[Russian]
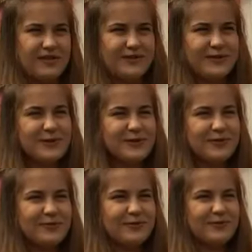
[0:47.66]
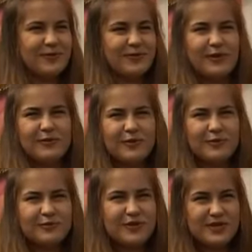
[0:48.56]
Достойный рисунок, он
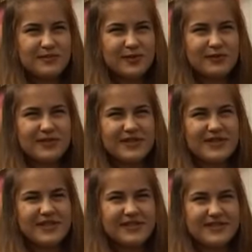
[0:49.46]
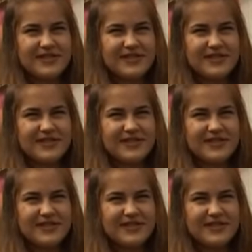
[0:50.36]
намного лучше, чем просто серая